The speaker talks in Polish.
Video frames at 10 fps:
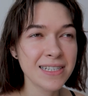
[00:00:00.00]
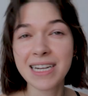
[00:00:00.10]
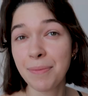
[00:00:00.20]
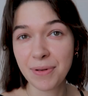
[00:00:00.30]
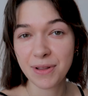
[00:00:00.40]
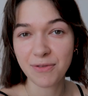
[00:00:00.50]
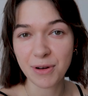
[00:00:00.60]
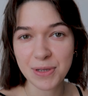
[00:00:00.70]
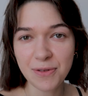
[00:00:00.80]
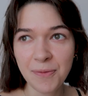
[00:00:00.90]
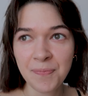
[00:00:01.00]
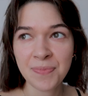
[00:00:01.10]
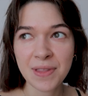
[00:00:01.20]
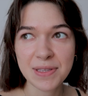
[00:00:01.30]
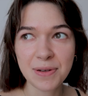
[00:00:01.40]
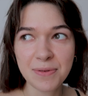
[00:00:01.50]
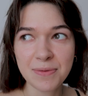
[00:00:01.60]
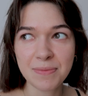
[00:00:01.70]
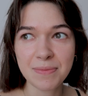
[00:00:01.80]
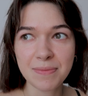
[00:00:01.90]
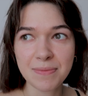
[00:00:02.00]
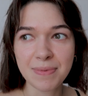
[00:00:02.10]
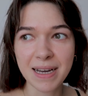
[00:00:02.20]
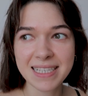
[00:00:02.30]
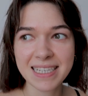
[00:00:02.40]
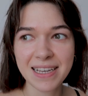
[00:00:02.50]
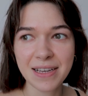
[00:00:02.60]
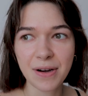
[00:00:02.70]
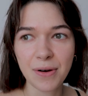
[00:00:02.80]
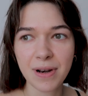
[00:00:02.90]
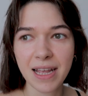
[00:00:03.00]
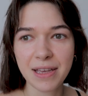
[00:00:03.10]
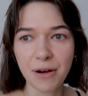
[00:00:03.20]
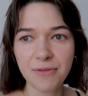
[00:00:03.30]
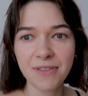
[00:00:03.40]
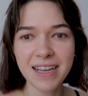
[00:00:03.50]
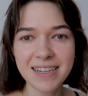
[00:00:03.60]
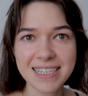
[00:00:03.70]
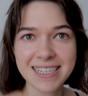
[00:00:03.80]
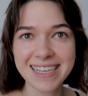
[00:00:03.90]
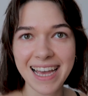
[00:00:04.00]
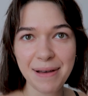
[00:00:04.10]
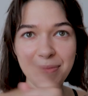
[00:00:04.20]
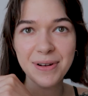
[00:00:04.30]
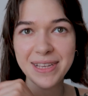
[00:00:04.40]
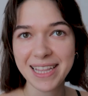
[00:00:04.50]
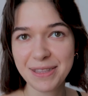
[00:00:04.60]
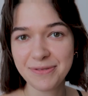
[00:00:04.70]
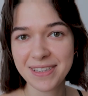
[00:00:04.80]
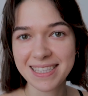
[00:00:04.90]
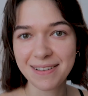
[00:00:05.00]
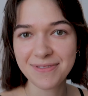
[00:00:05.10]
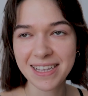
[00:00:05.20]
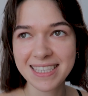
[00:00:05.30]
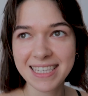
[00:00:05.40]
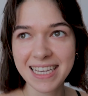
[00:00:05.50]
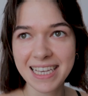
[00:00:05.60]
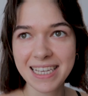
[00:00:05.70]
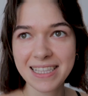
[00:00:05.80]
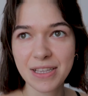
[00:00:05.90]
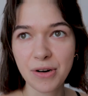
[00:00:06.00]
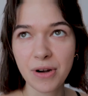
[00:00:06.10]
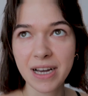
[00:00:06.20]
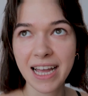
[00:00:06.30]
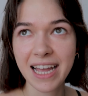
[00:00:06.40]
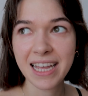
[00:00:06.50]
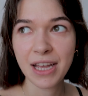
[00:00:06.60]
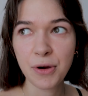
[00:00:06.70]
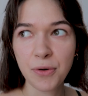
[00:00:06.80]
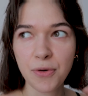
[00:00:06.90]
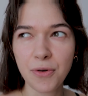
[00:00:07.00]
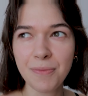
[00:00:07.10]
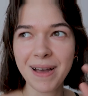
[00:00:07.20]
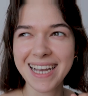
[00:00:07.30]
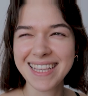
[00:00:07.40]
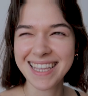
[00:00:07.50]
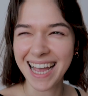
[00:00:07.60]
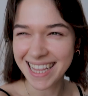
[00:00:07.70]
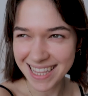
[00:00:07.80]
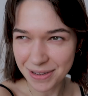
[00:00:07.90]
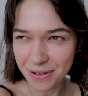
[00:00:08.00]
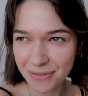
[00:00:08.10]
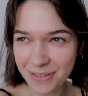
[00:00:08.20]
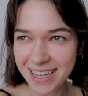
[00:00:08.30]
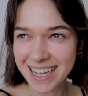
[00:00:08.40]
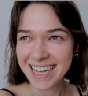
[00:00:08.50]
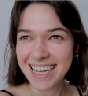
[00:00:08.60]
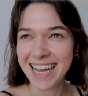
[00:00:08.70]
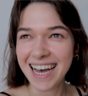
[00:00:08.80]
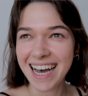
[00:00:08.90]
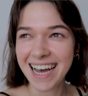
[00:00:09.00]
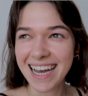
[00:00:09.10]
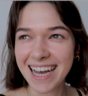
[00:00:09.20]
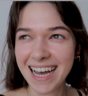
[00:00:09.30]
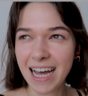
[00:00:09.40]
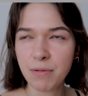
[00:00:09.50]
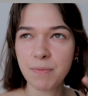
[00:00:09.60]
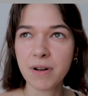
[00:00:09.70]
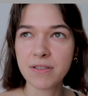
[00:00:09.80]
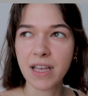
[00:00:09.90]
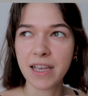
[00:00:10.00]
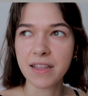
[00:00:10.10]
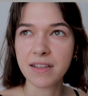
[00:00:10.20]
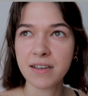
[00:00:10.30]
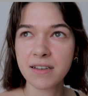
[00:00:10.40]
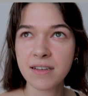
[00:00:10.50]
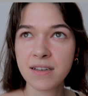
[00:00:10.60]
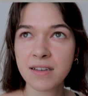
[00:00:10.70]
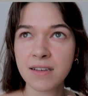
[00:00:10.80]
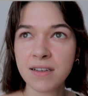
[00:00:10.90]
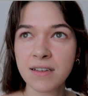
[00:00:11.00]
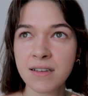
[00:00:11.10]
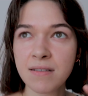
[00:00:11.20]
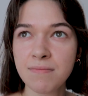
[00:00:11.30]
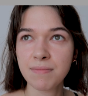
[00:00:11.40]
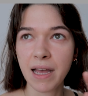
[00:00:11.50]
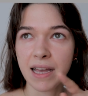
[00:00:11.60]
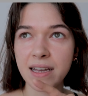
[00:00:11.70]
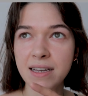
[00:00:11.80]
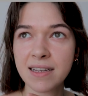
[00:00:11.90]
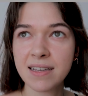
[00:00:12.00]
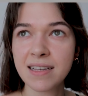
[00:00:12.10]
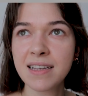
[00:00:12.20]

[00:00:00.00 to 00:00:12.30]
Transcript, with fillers: szampon do włosów są bardziej olejowe, czyli emolientów jest tam więcej i trochę humektantów albo protein. Pech